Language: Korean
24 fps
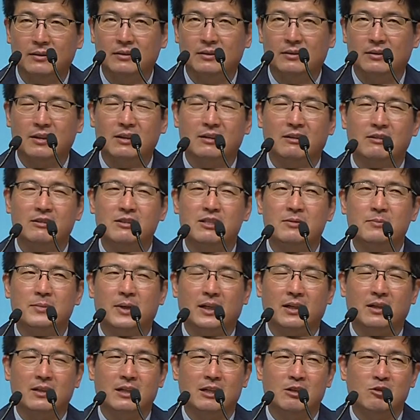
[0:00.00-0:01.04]
특히
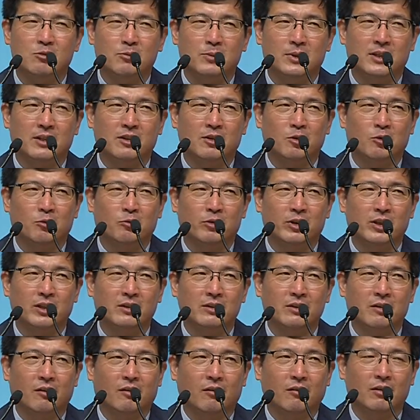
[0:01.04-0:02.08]
늦지막히 예수 믿은
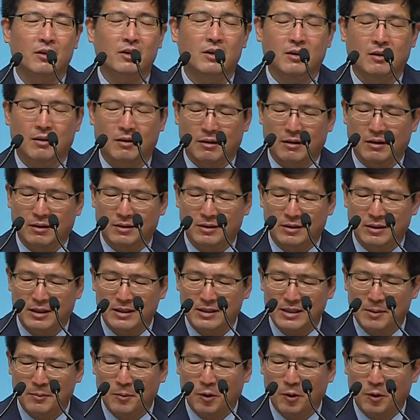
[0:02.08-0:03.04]
경우에는요. 아, 이게 참